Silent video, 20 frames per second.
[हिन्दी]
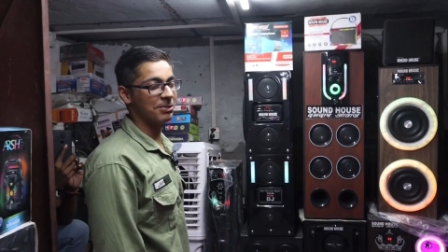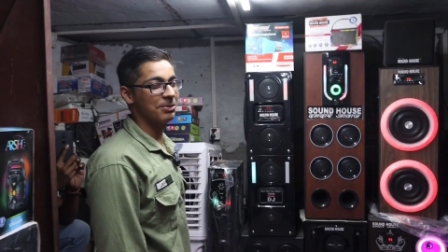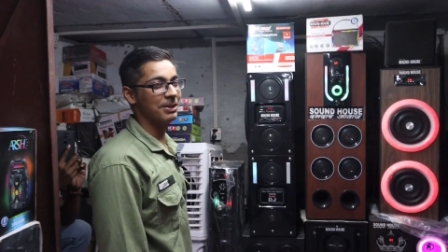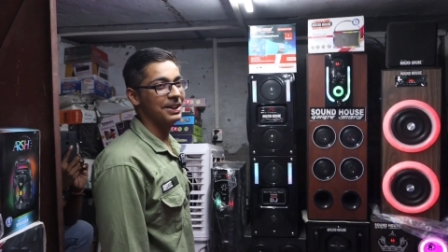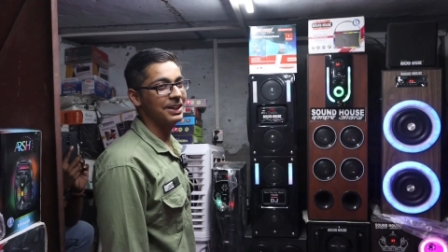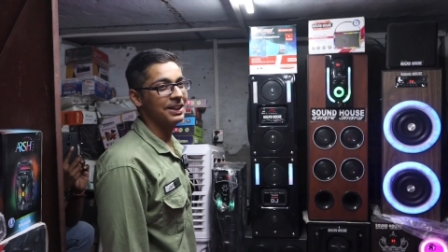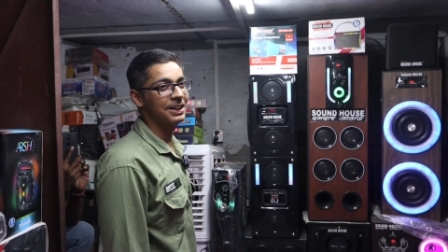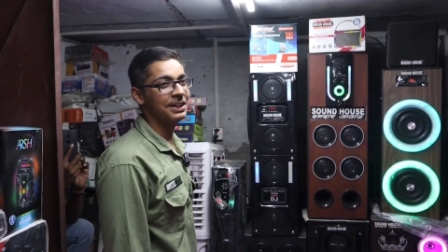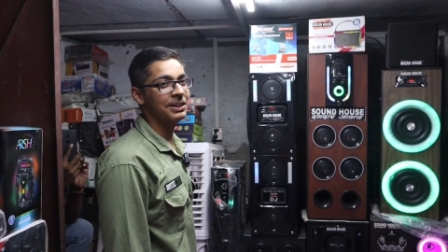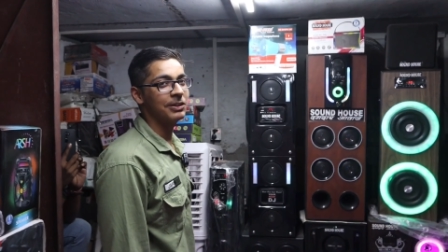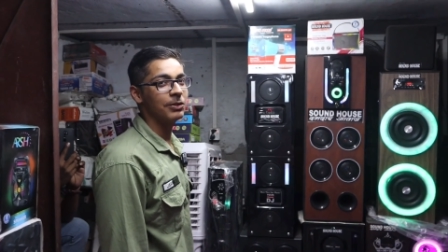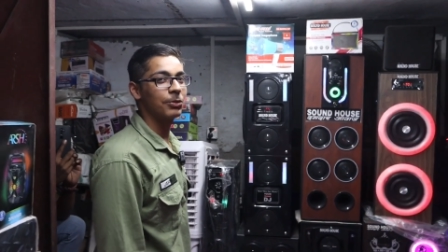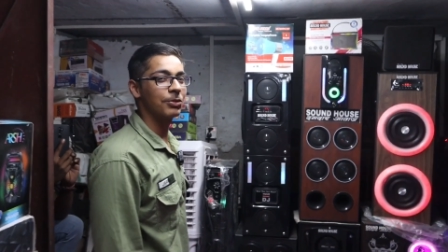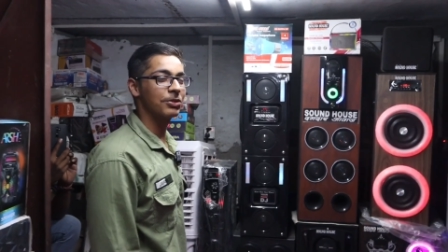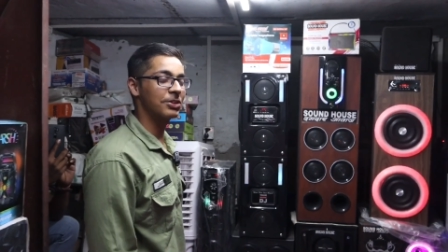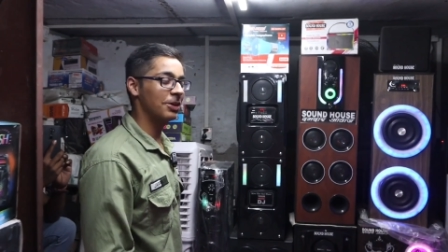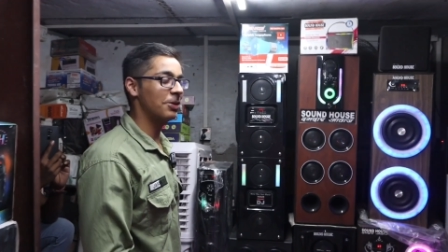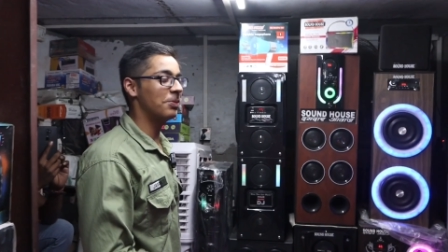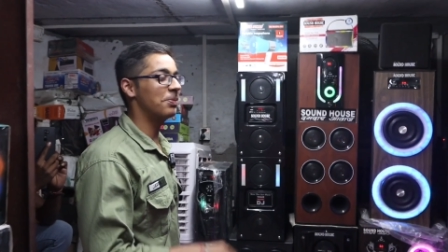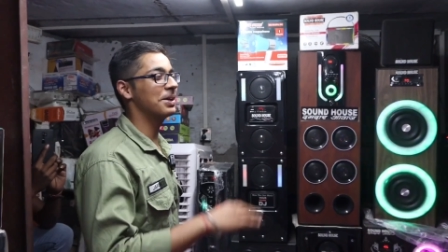छह महीने
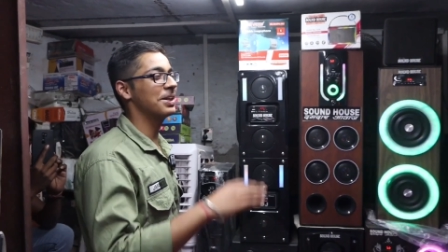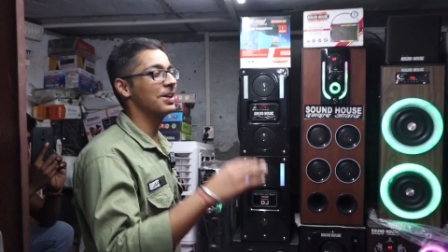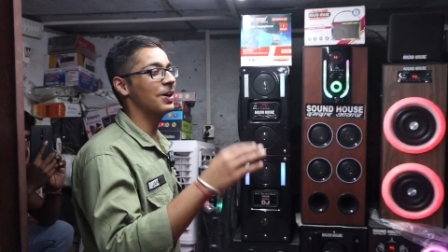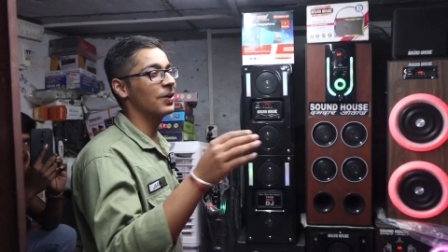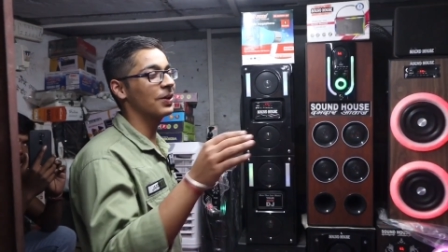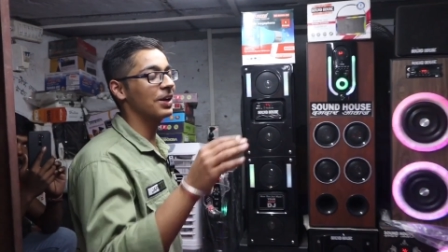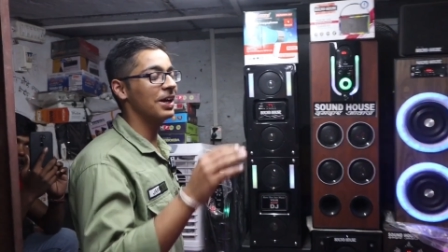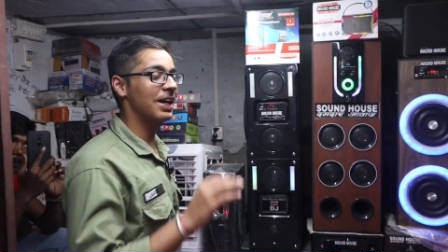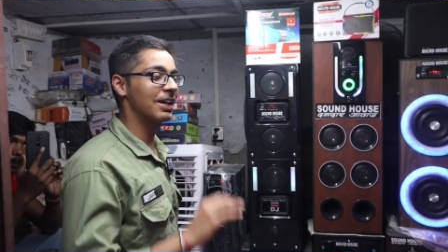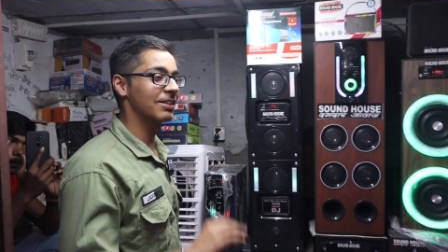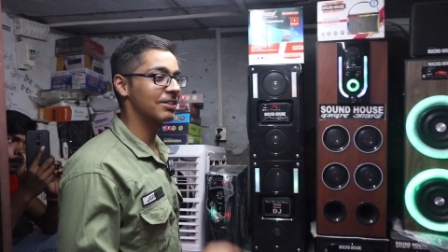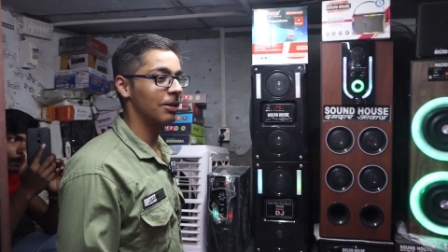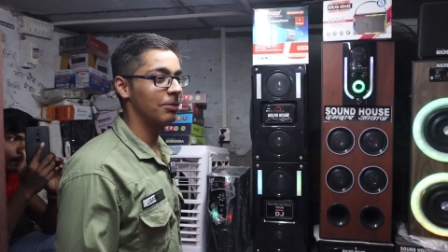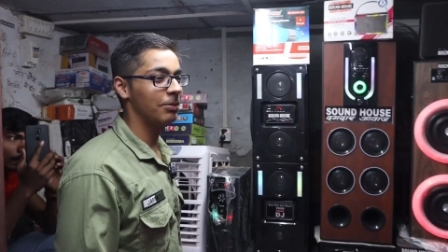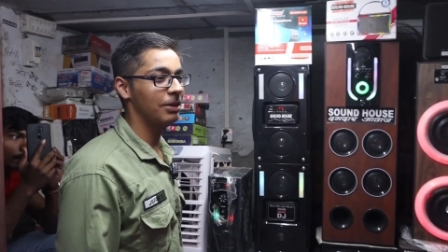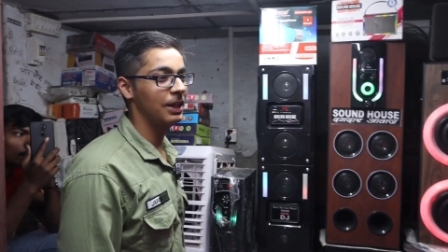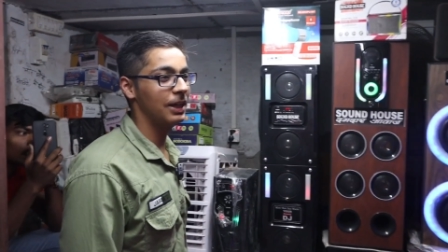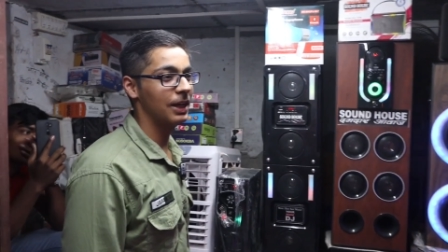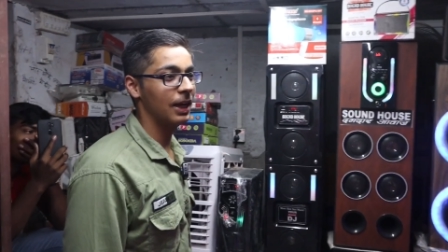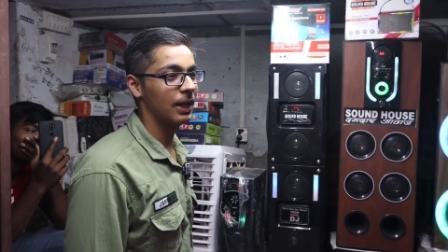उससे ऊपर जाओगे एक
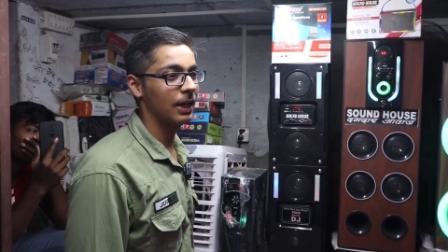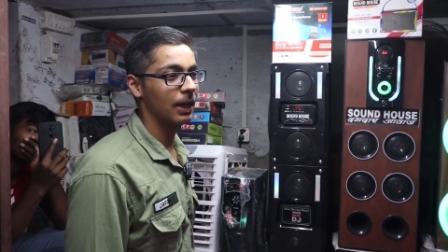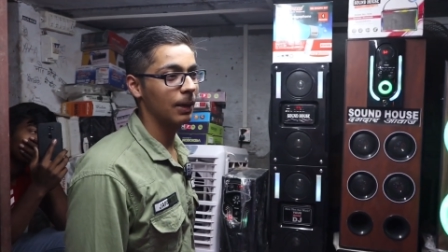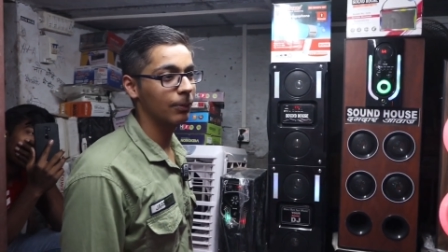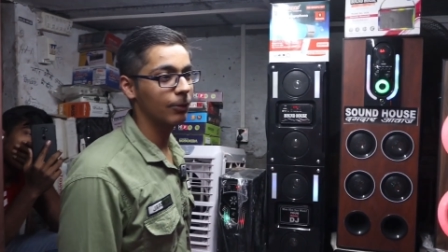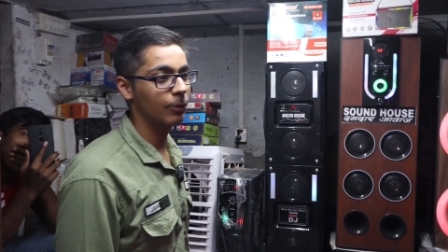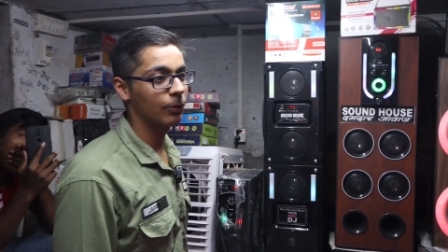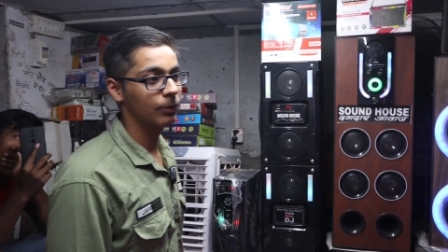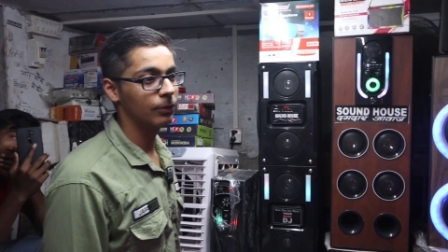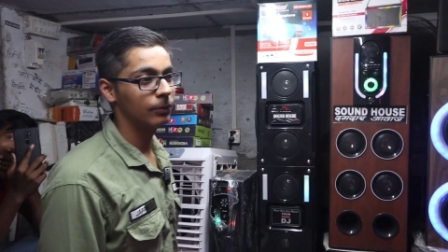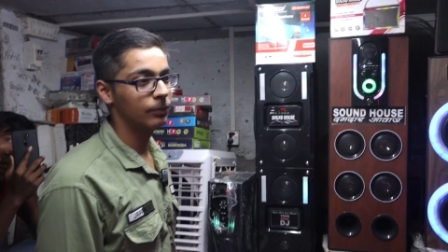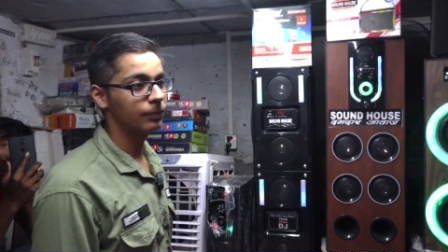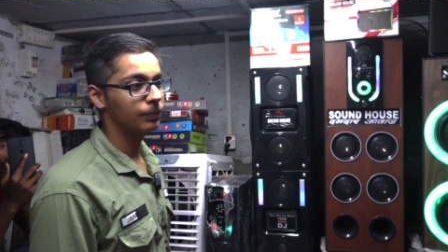साल नहीं आएगी आपको